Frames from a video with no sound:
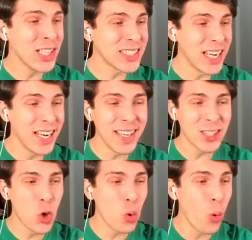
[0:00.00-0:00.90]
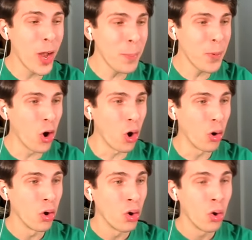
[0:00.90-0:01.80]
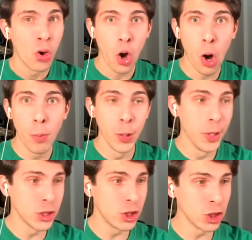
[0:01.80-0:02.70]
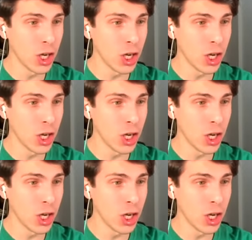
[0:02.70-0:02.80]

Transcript: a salir de su cuerpo! ¿Habéis visto esa